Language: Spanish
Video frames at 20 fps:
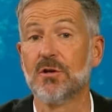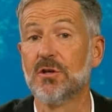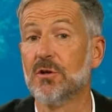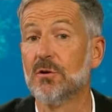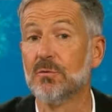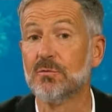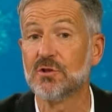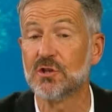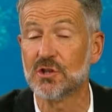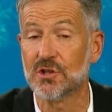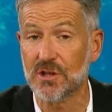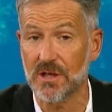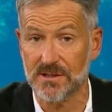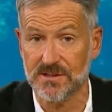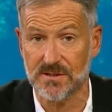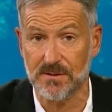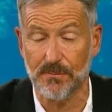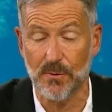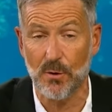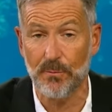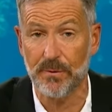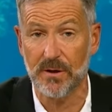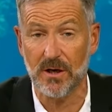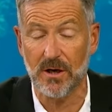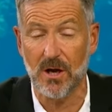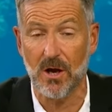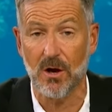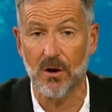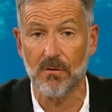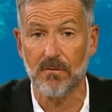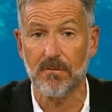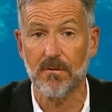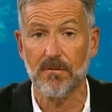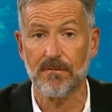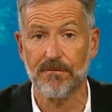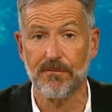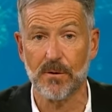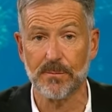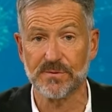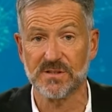hace un momento
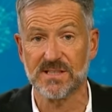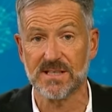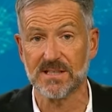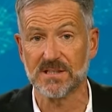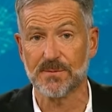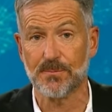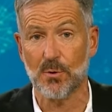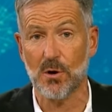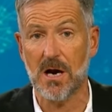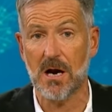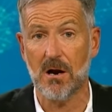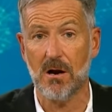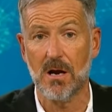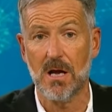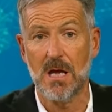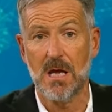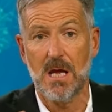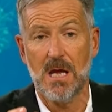por la oración de Sid.